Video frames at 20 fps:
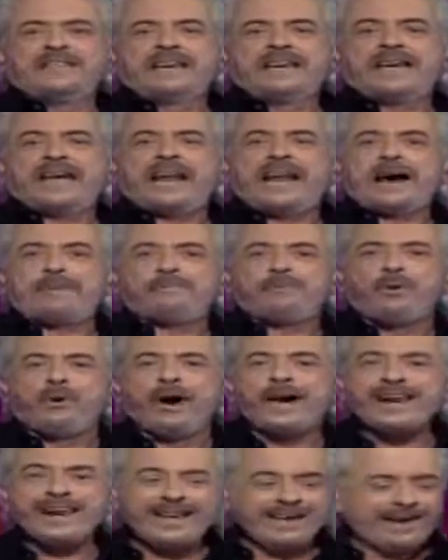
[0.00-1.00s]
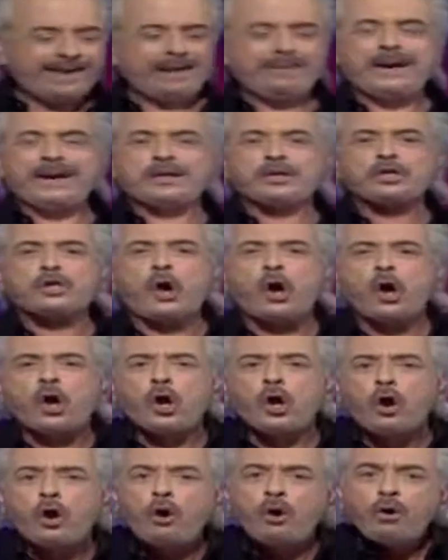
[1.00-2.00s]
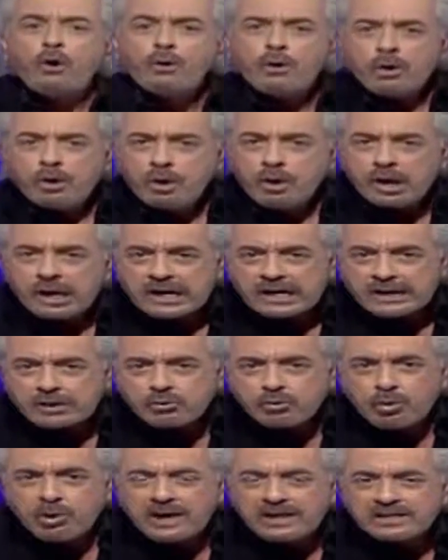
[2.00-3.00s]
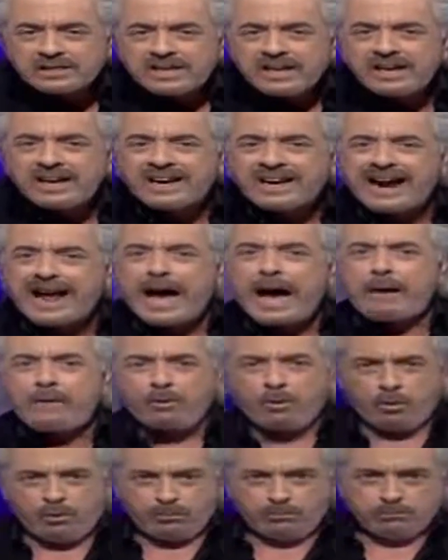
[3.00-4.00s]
que la puerca de Bartolo retuerce el rabo.